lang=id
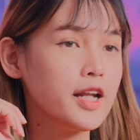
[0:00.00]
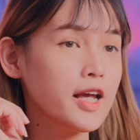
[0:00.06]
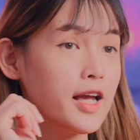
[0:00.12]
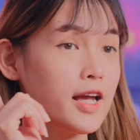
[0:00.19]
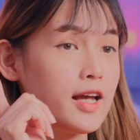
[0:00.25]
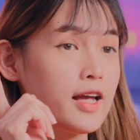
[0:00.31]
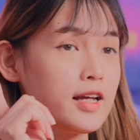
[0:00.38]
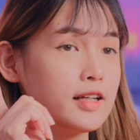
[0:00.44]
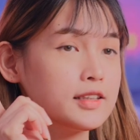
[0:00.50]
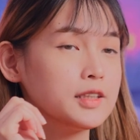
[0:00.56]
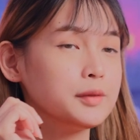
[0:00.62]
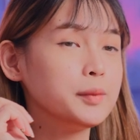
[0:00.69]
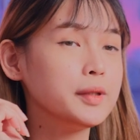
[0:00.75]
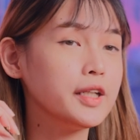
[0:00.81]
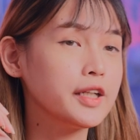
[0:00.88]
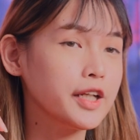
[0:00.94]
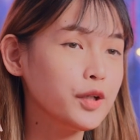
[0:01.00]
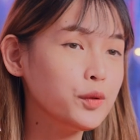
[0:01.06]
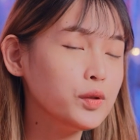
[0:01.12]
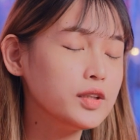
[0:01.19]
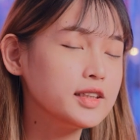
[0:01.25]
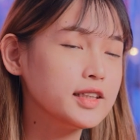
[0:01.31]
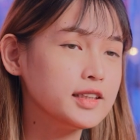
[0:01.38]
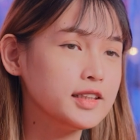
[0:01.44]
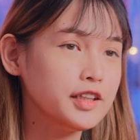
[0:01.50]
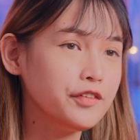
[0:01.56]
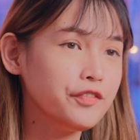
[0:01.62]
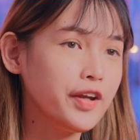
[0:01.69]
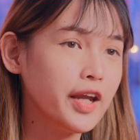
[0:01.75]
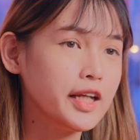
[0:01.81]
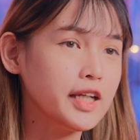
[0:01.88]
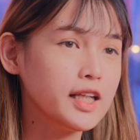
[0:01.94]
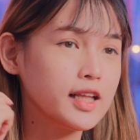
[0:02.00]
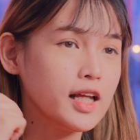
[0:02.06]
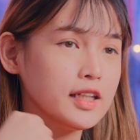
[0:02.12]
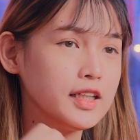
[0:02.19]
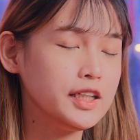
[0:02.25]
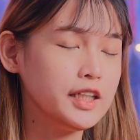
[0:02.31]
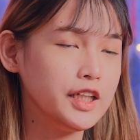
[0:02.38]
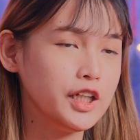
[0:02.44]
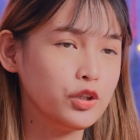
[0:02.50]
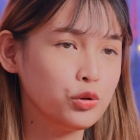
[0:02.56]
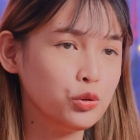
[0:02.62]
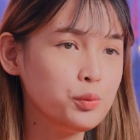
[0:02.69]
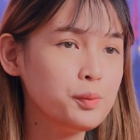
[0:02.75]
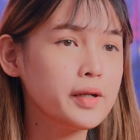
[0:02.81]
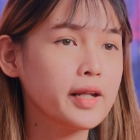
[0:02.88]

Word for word: Nah, sebenarnya kulit sensitif kayak kita gini itu